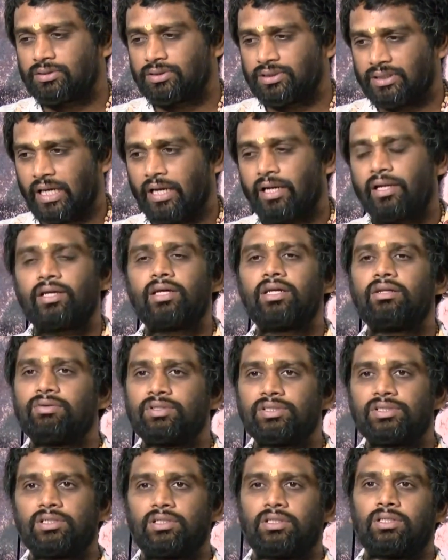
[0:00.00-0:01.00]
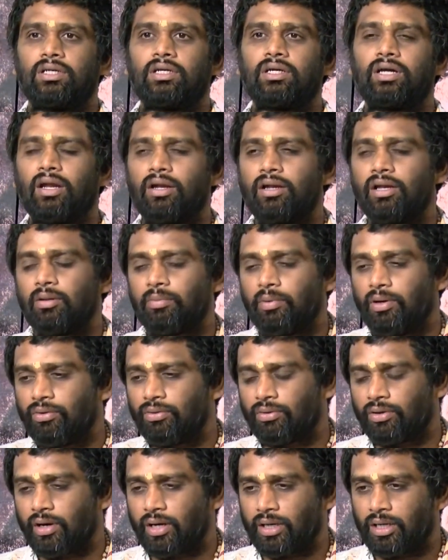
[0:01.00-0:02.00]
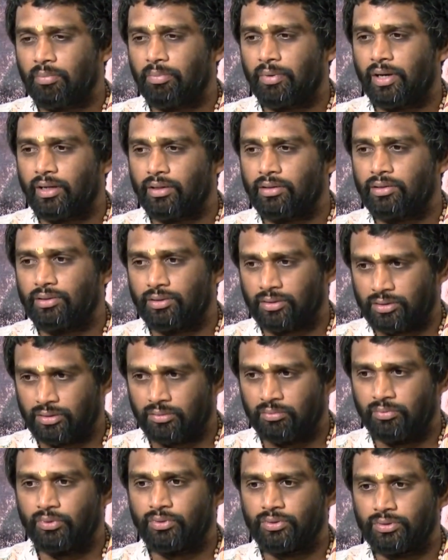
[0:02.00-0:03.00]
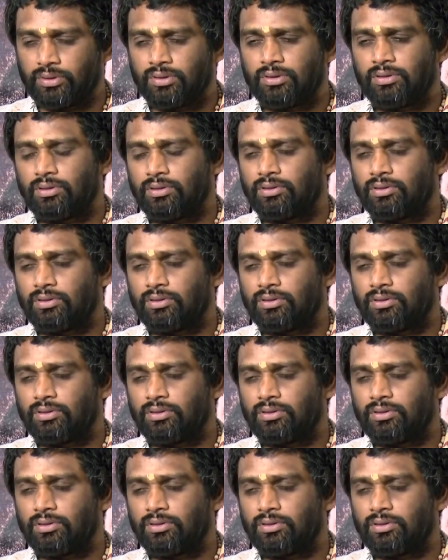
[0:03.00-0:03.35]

சேரிட்டிக்குன்னு வச்சுருங்க கண்டிப்பாக உங்ககிட்ட பணம் இருக்கும்போது